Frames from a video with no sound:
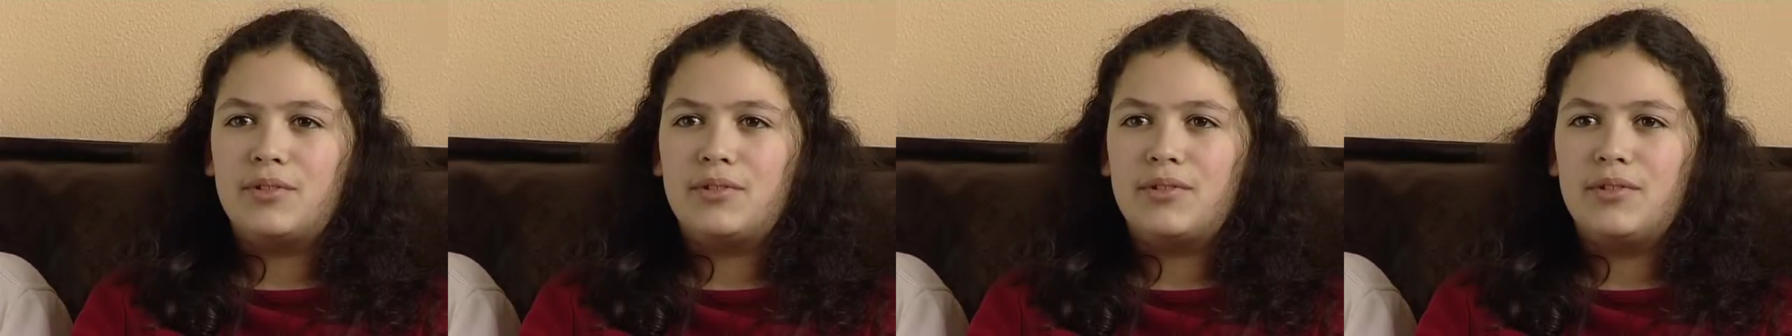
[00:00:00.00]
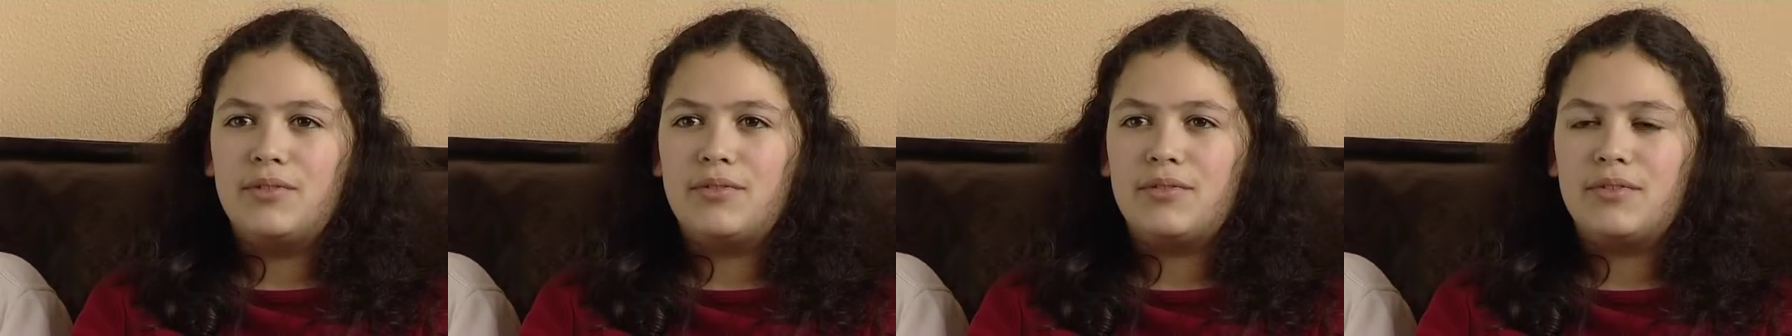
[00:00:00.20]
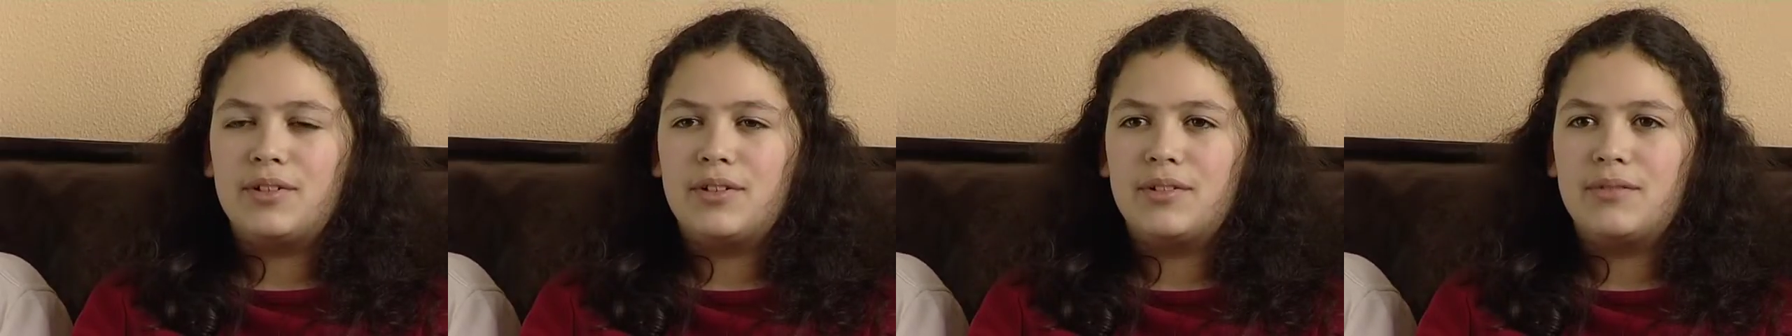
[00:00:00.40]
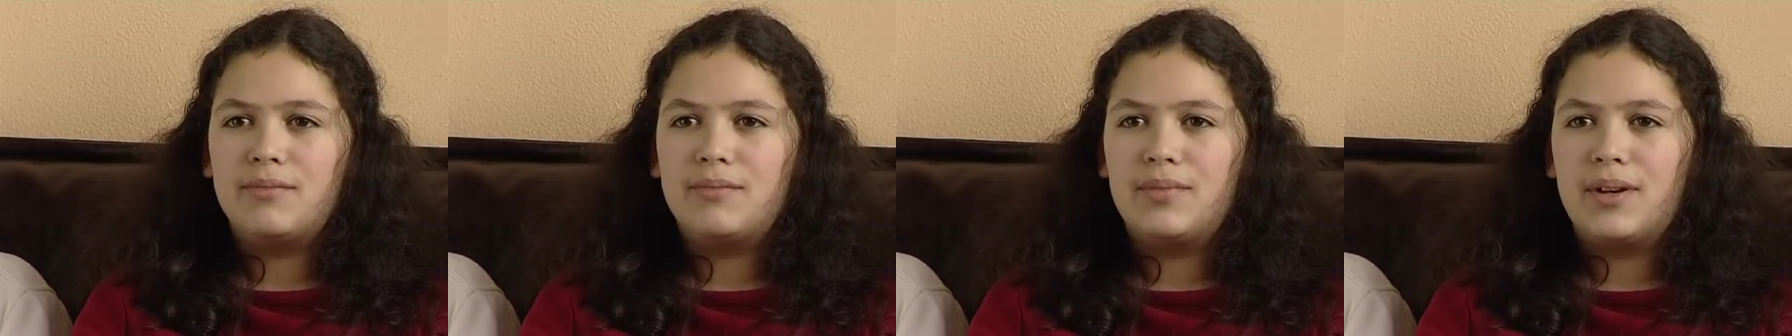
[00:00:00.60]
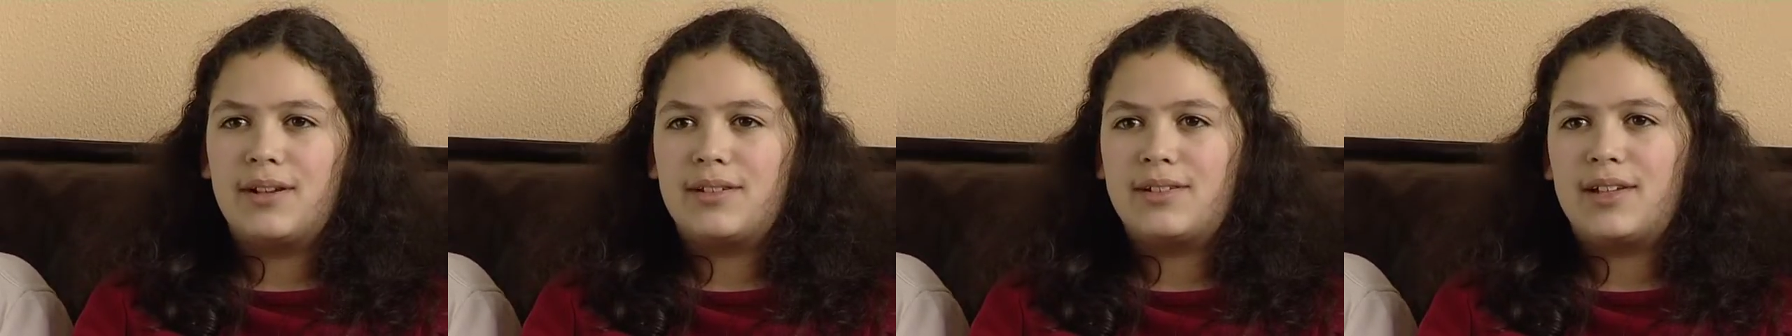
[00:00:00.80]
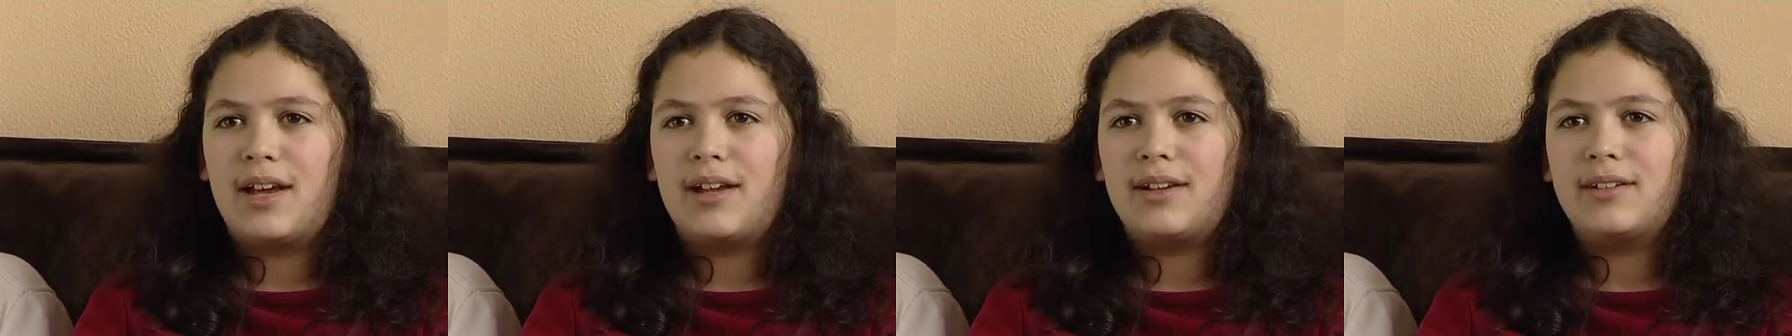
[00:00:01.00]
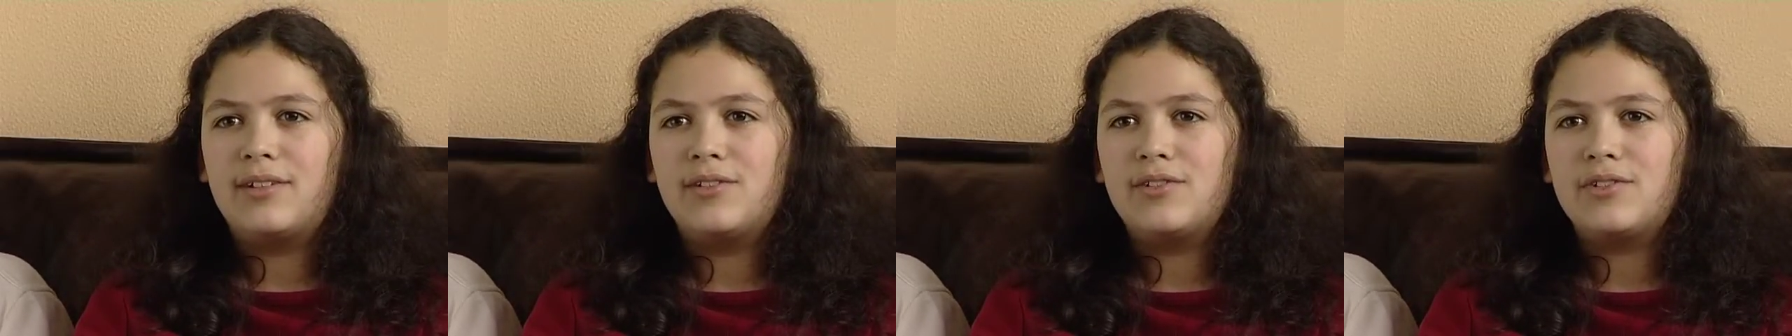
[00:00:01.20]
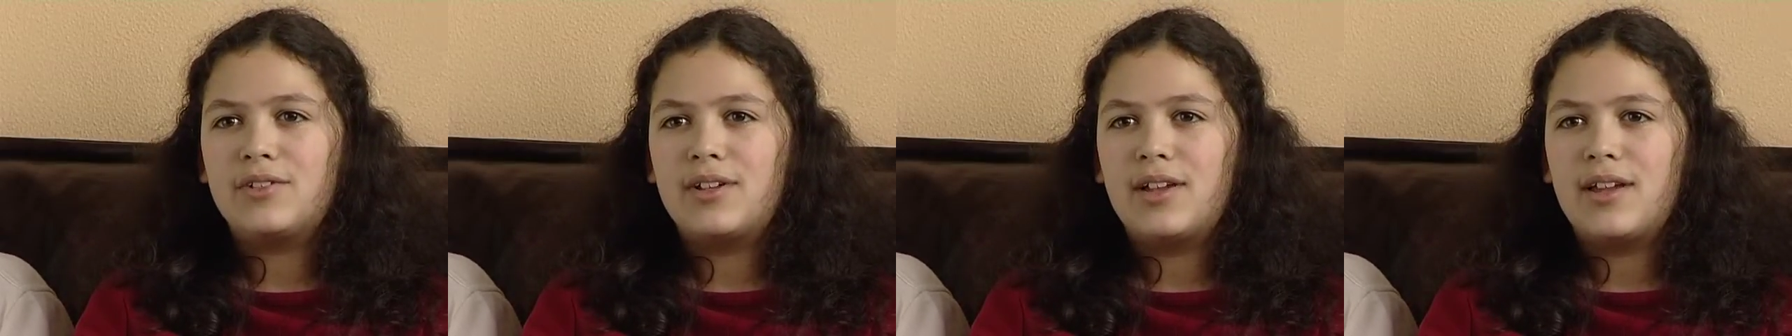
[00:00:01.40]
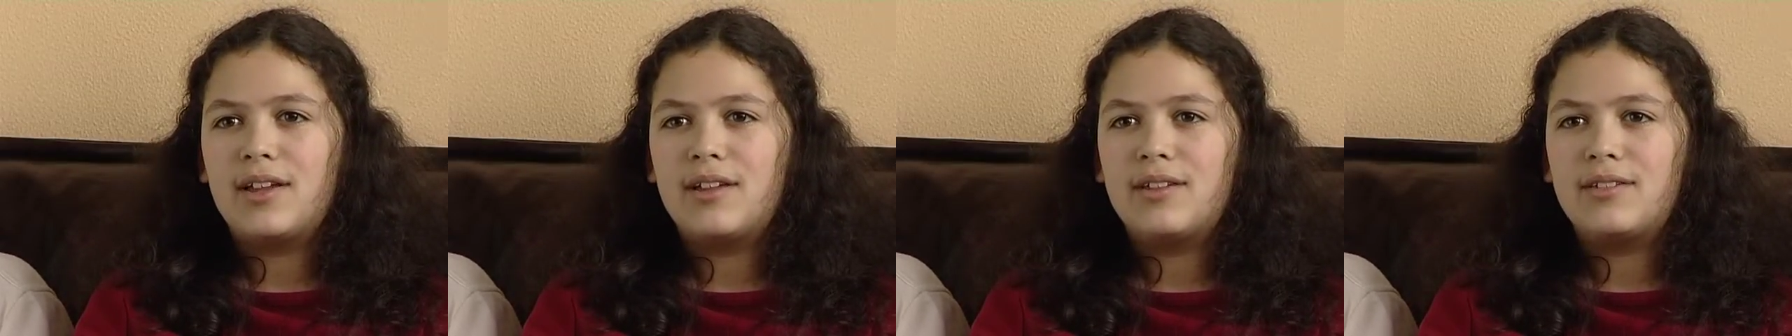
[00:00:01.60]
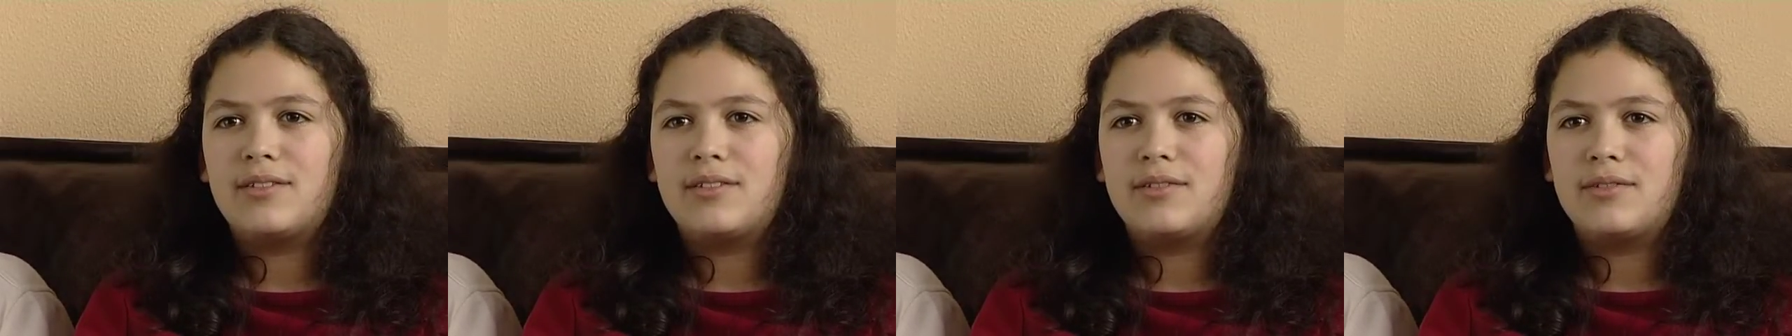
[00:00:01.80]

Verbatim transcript: Stüfchen ein paar Sachen gestellt,